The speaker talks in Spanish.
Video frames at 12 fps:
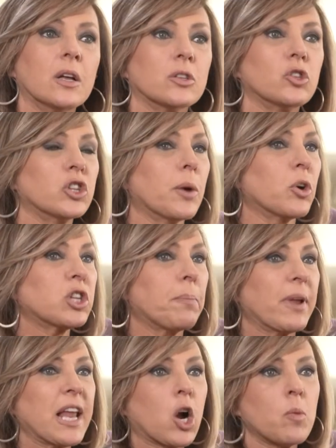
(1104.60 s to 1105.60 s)
donde vos te
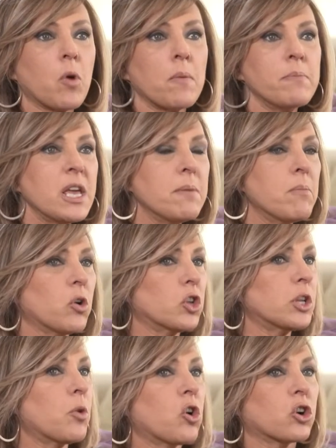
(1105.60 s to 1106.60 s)
peleas con vos mismo,
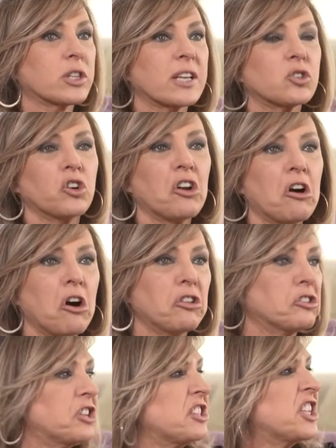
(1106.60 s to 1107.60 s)
donde vos cortás o no,
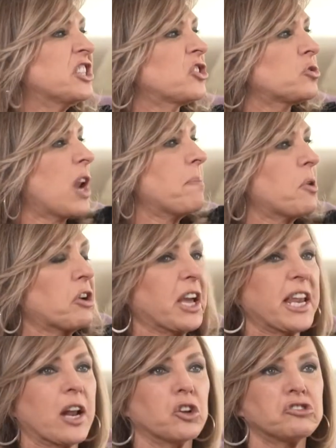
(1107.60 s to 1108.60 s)
donde hiciste es una
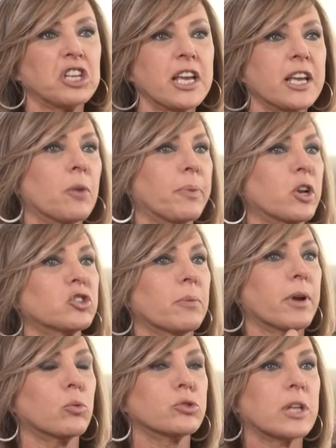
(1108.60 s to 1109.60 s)
porquería, lo tiro, pero esto
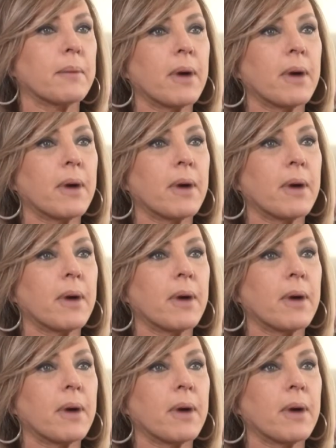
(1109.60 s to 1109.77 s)
me gusta